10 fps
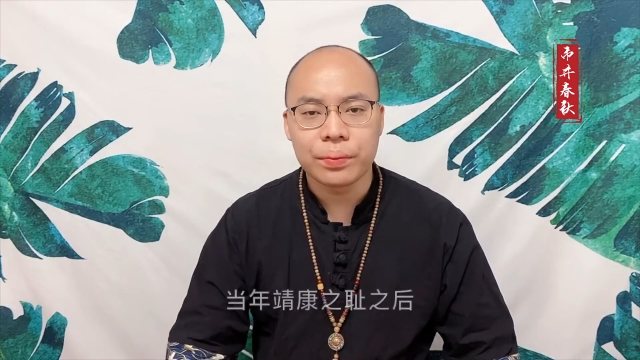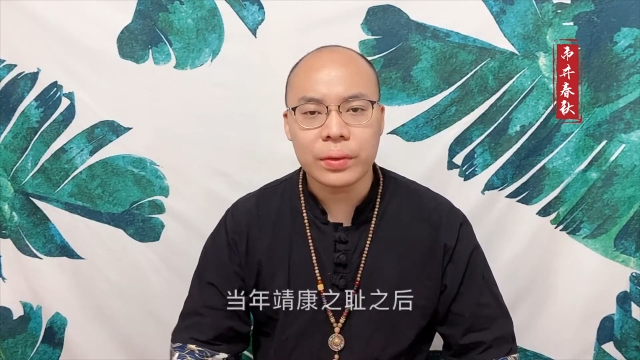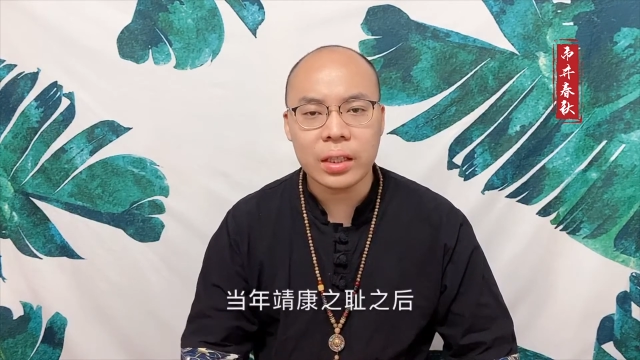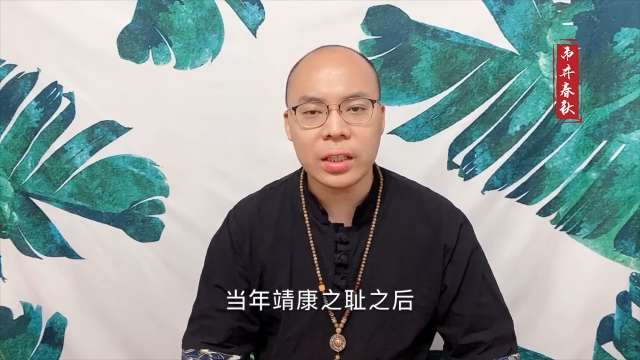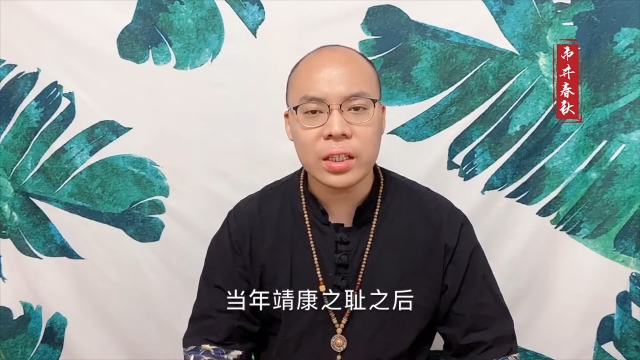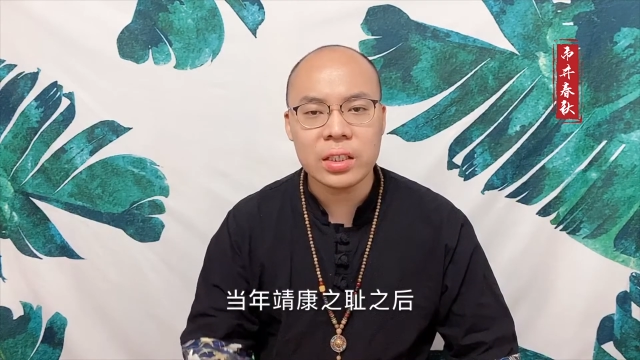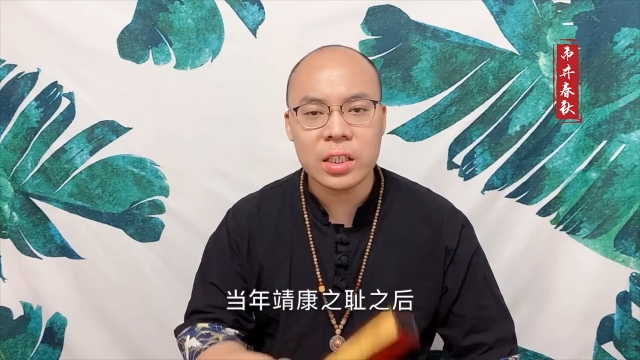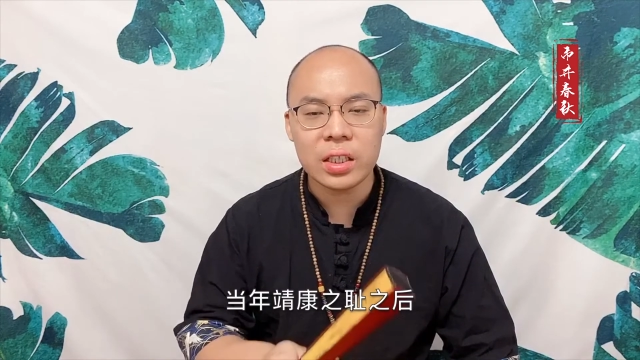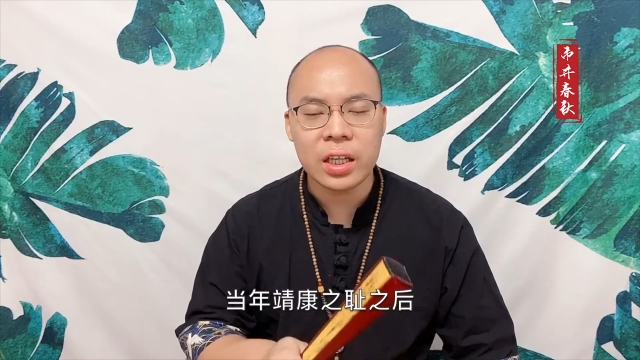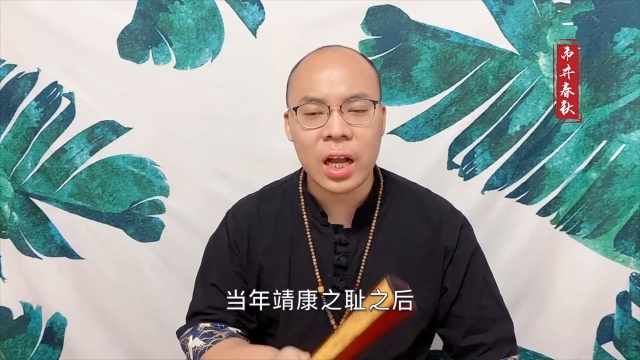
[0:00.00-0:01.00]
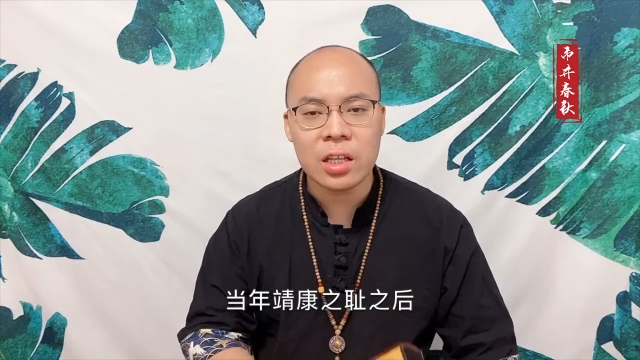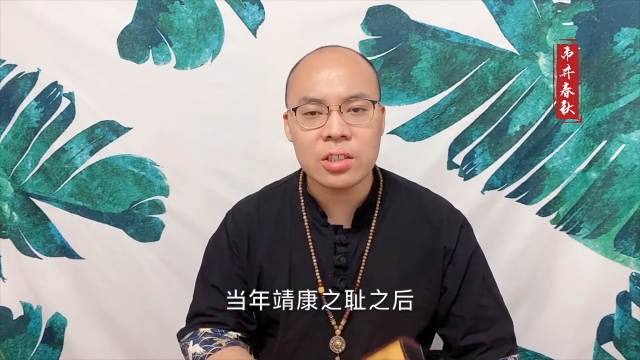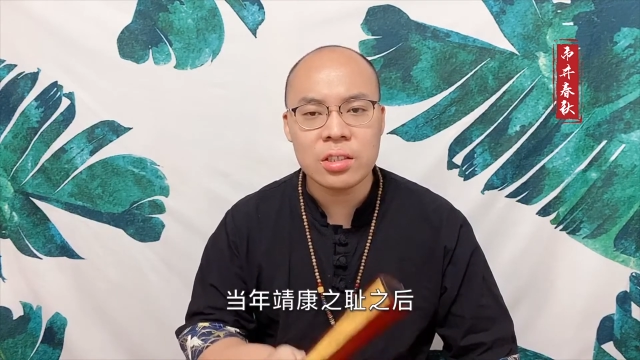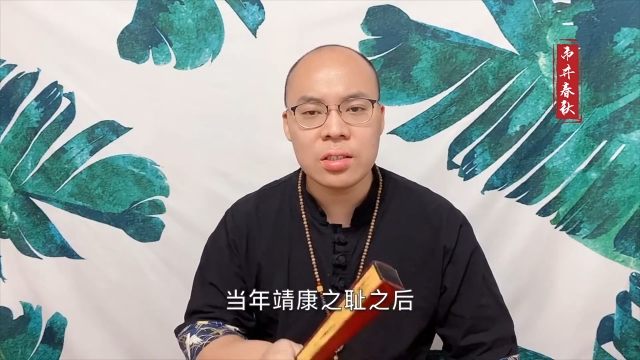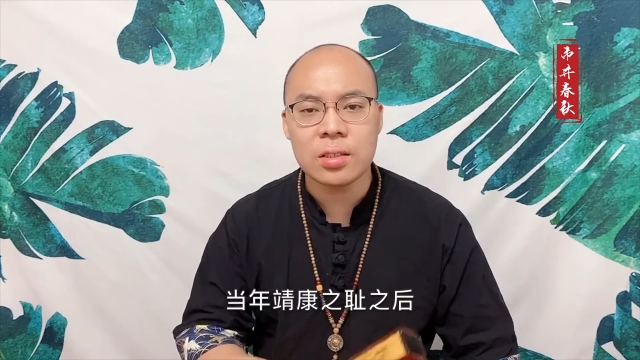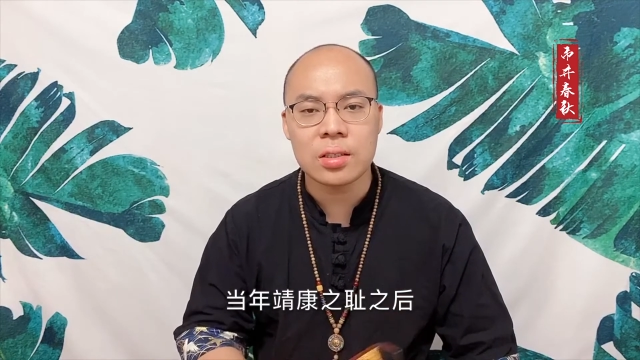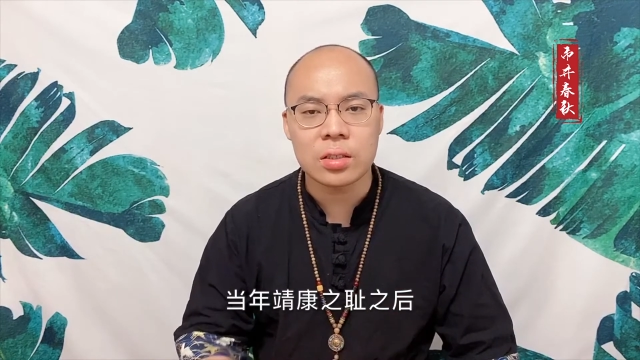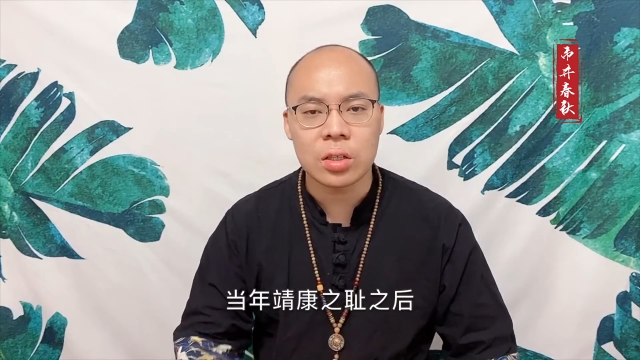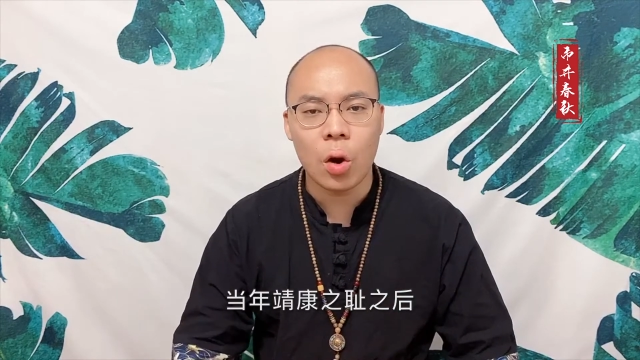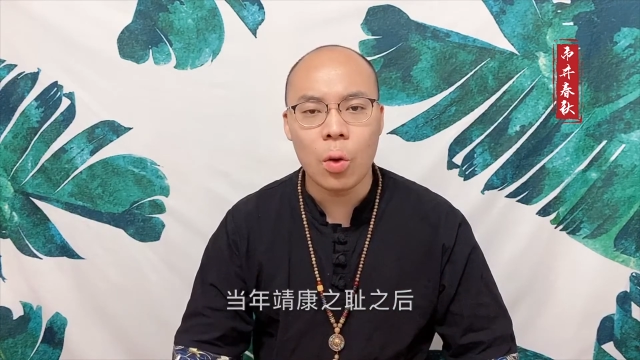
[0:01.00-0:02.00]
当年靖康之耻
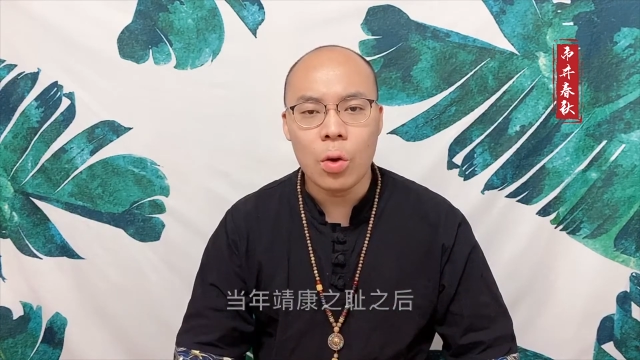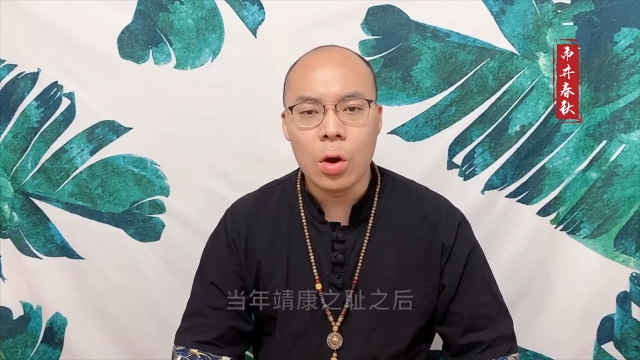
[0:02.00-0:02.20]
之后，